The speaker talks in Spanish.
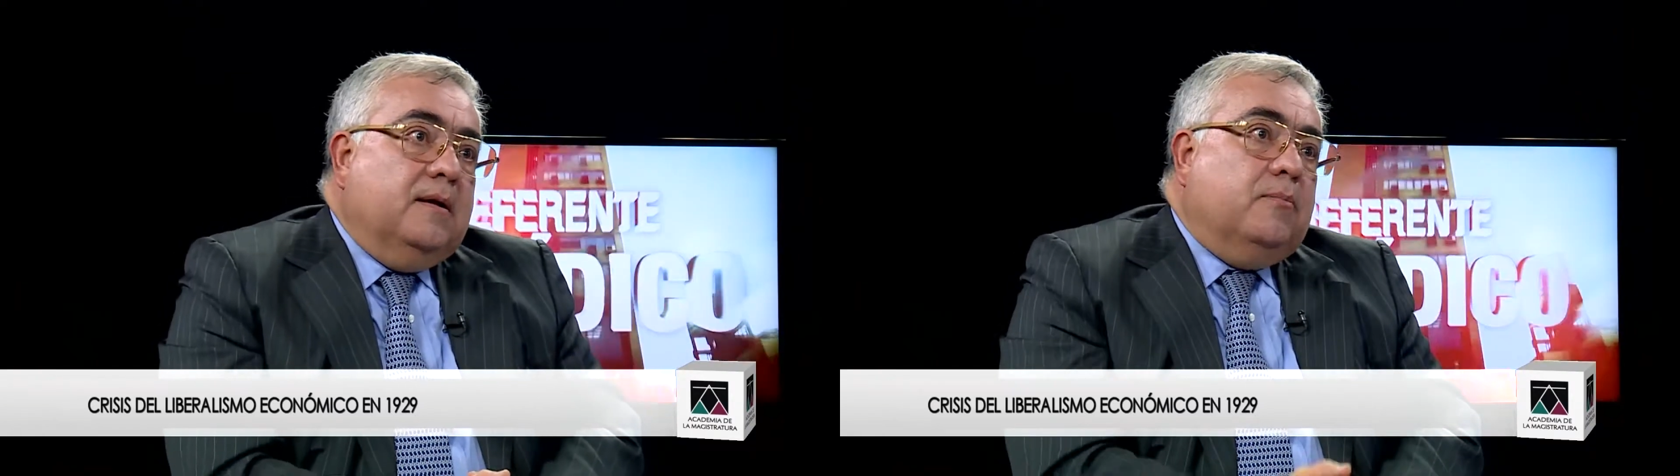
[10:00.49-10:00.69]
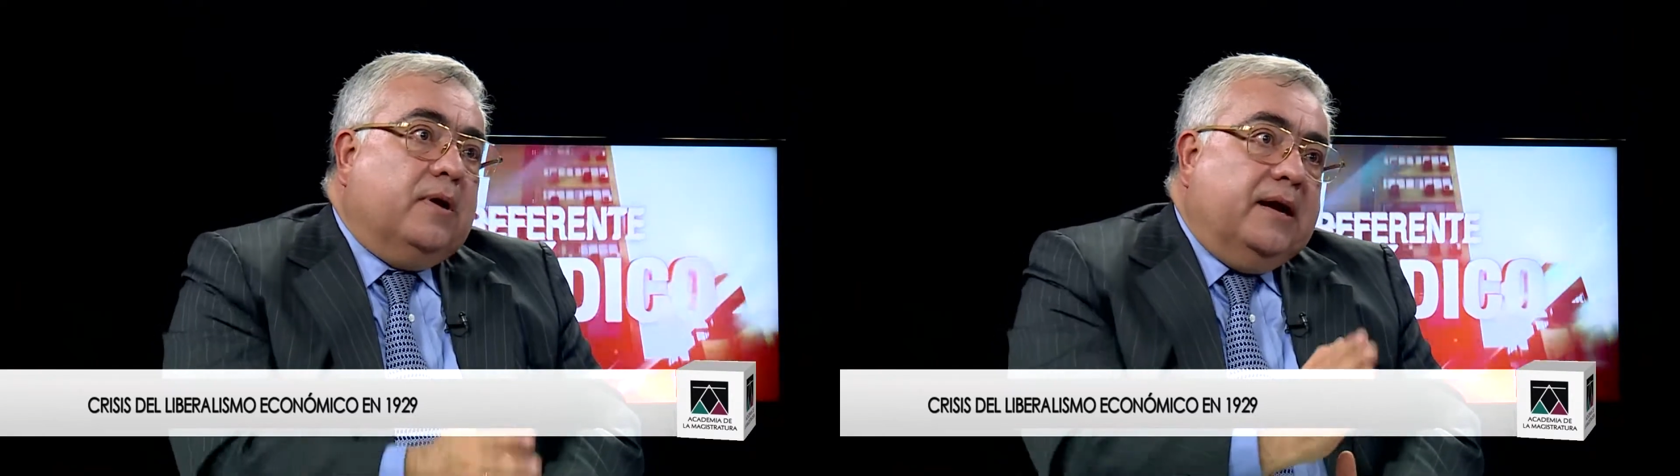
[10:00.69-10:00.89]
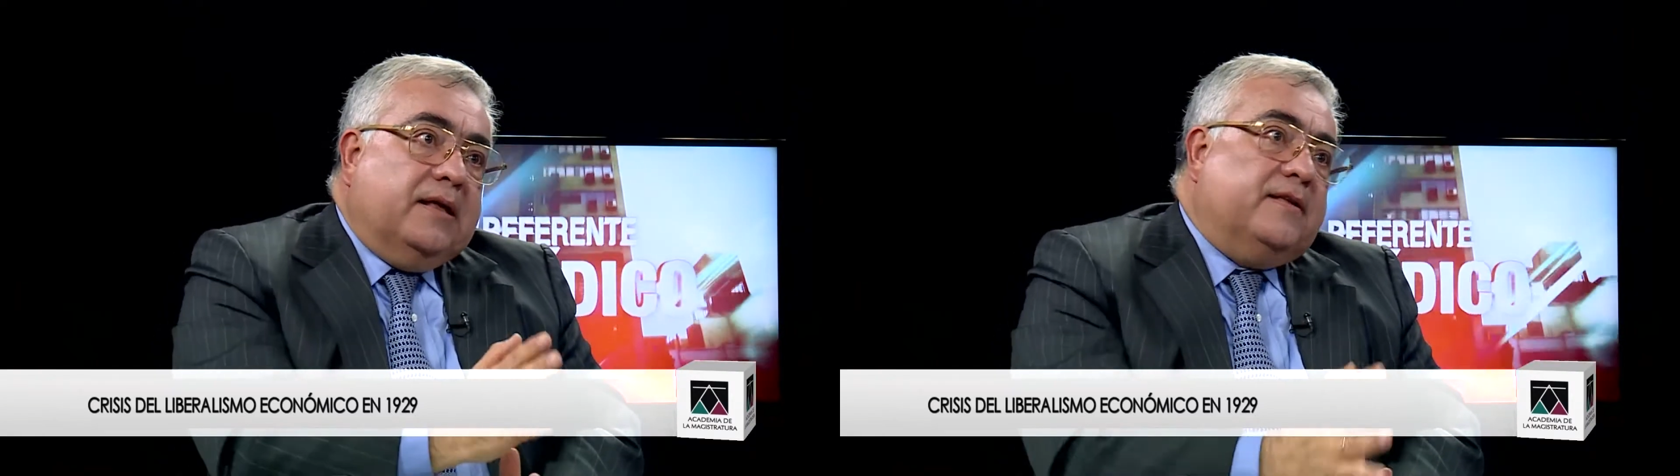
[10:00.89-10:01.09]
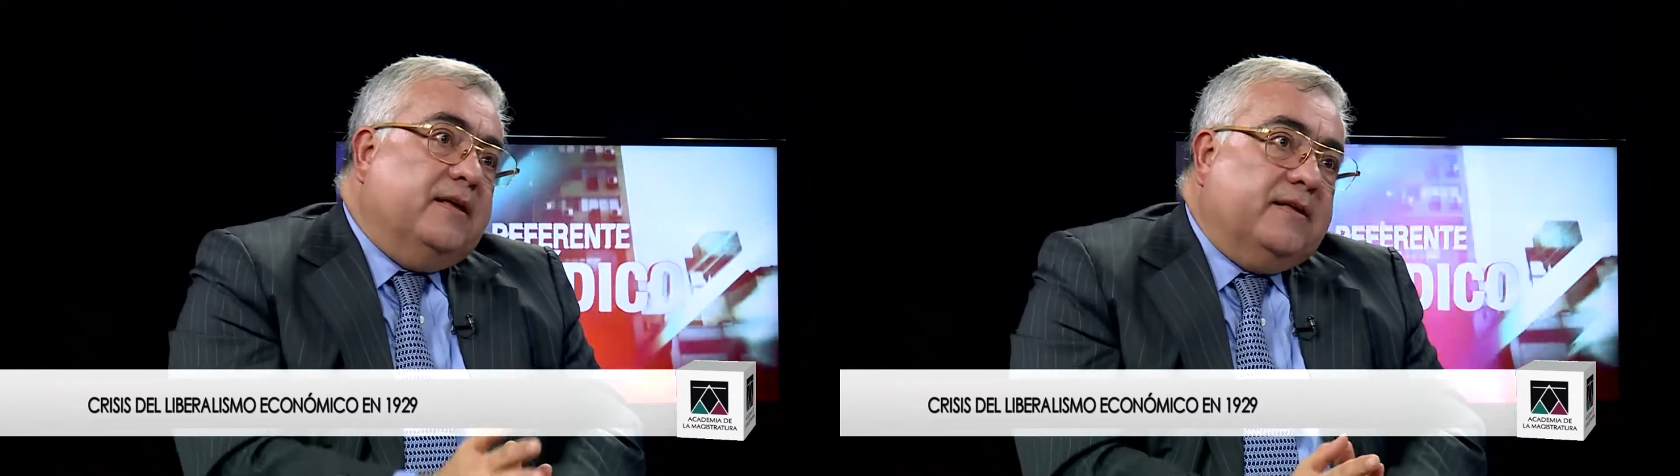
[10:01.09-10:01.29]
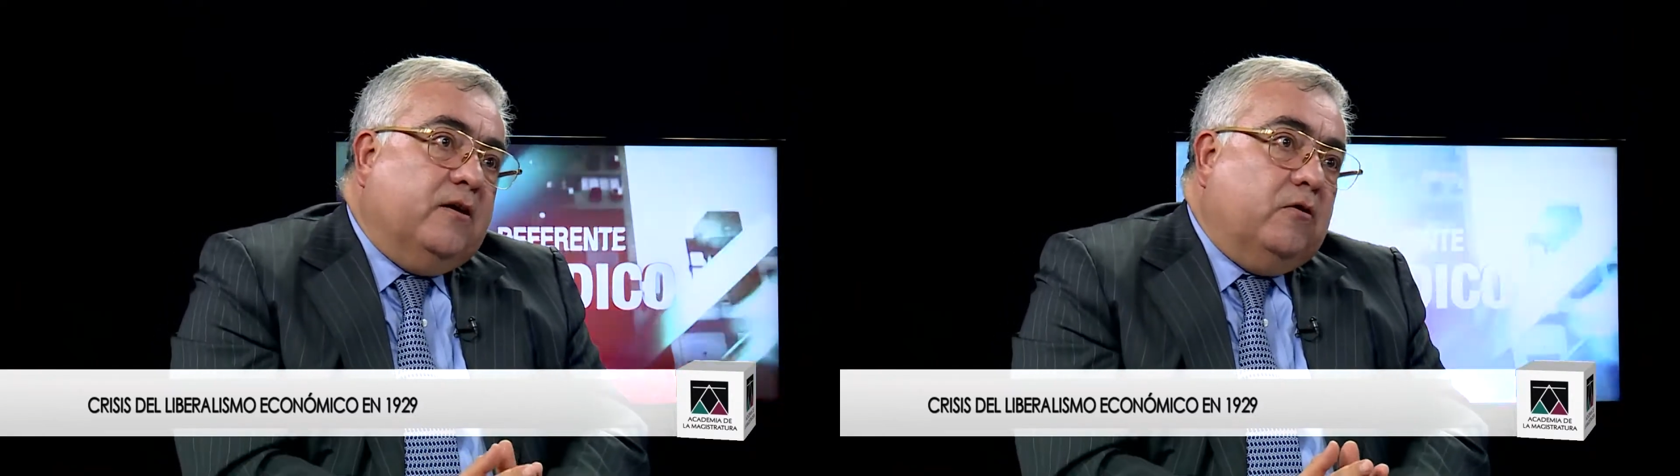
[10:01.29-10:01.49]
porque la
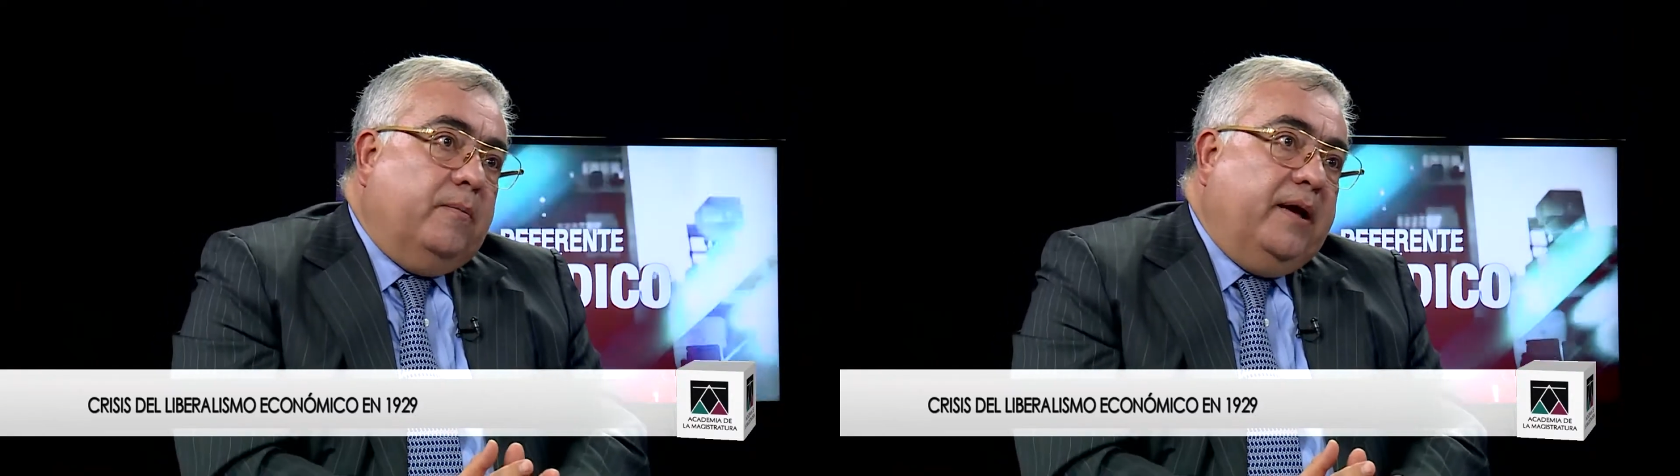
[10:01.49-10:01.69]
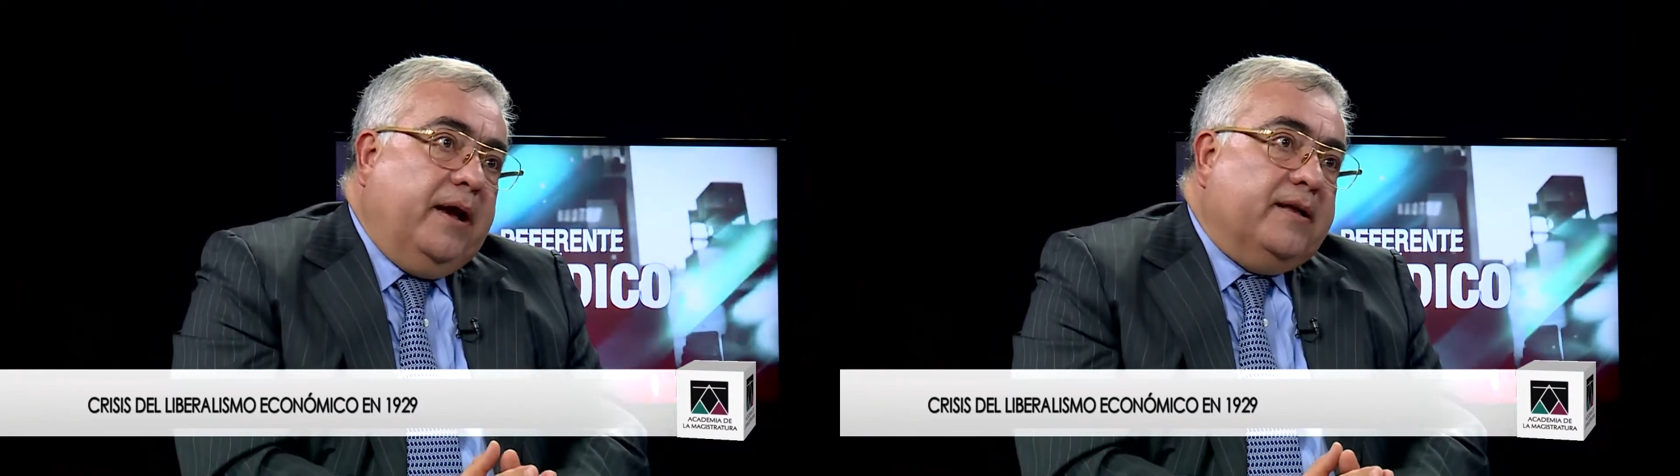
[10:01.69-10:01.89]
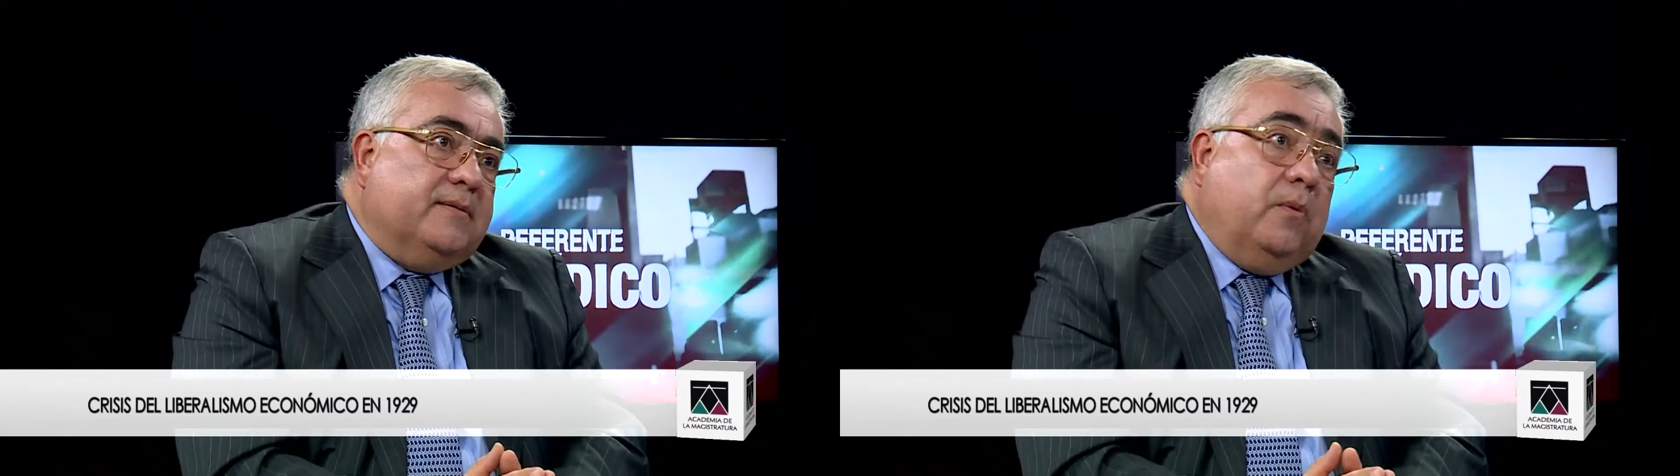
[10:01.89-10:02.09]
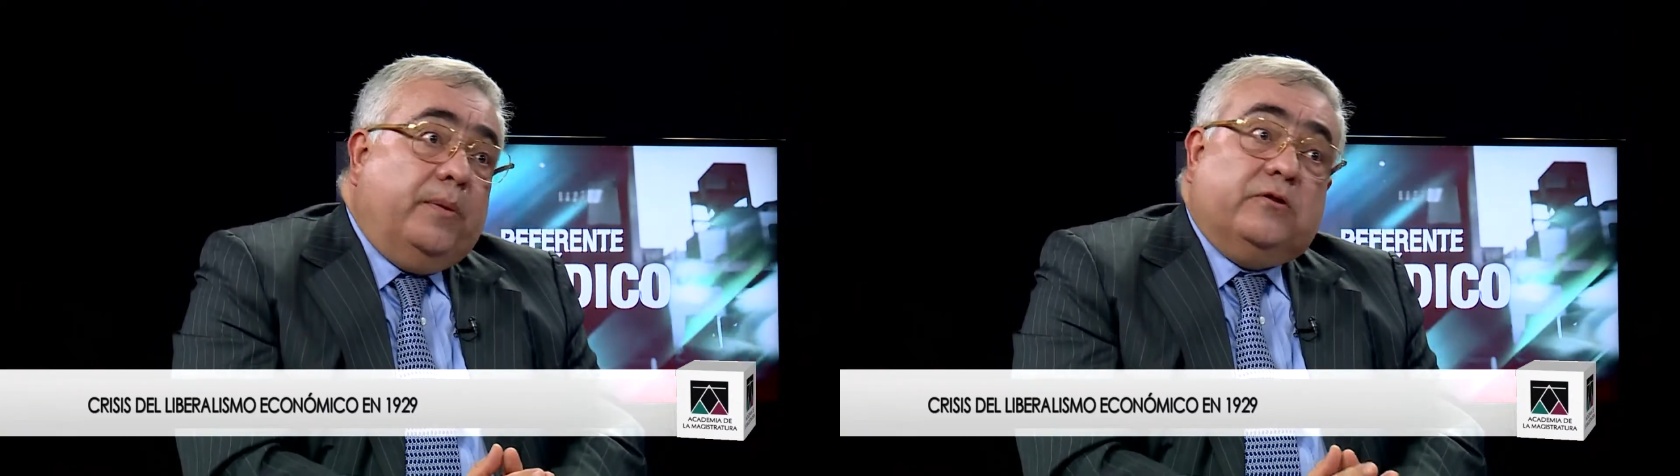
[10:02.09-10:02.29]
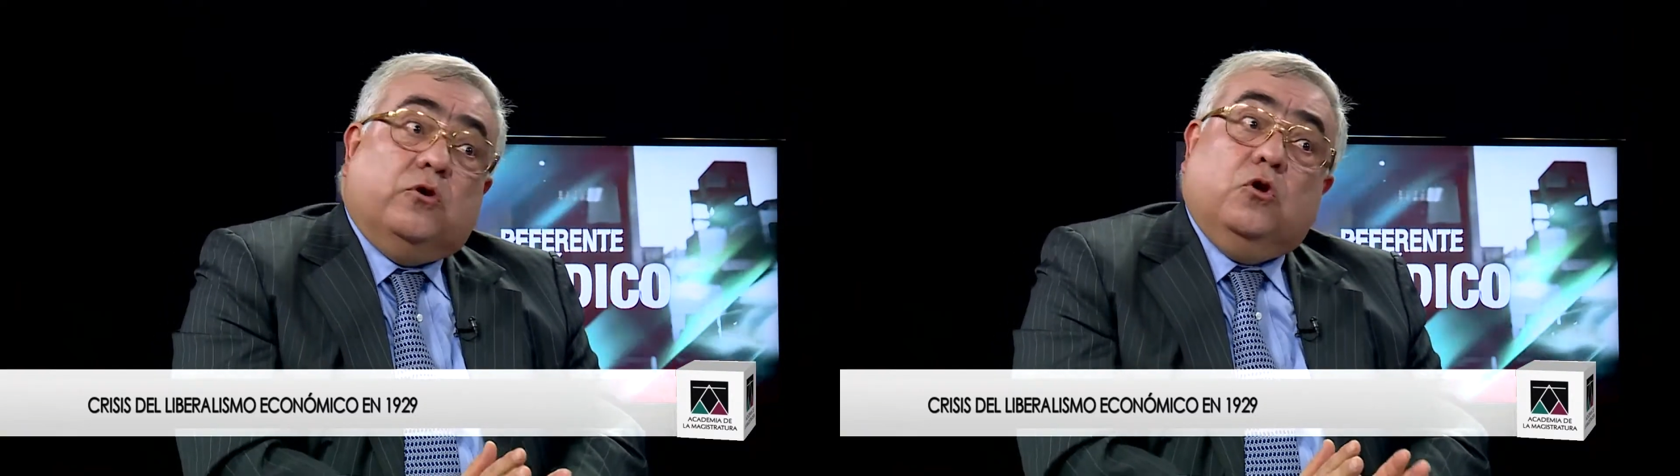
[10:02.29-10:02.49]
ciencia económica en ese
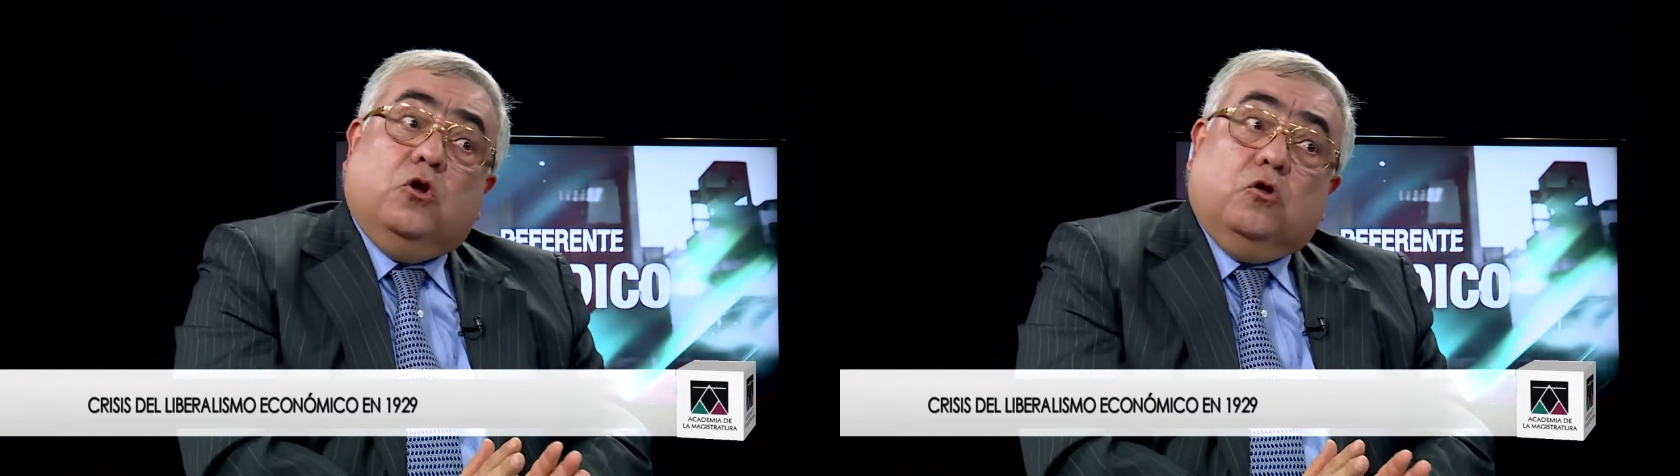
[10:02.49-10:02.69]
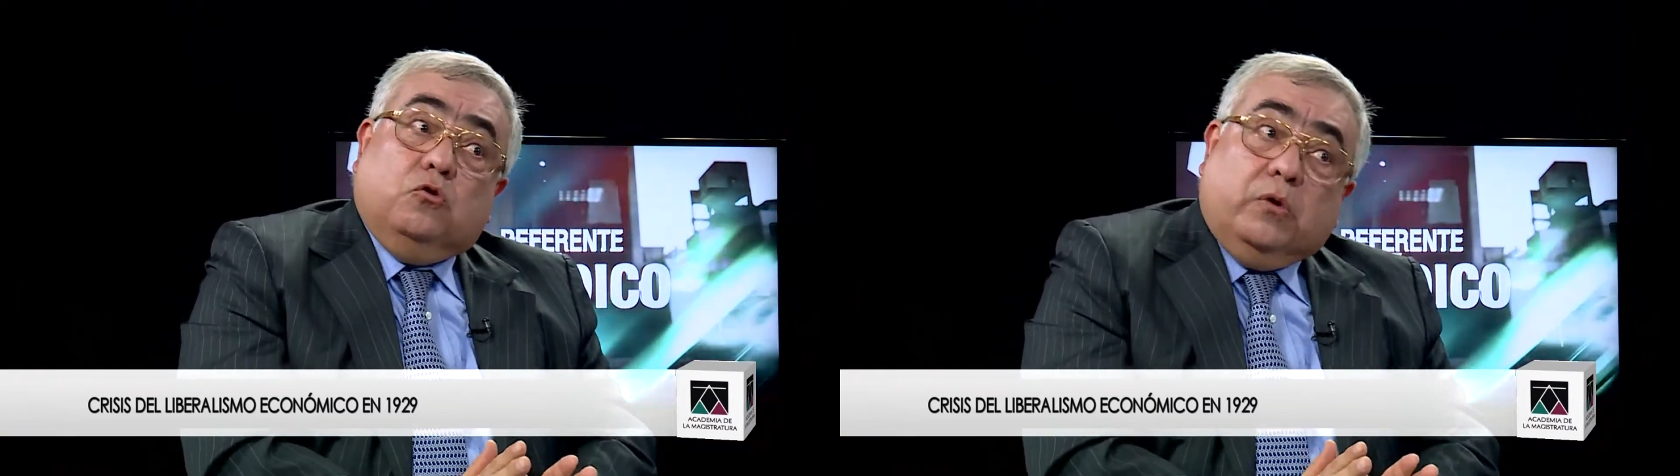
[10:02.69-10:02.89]
momento no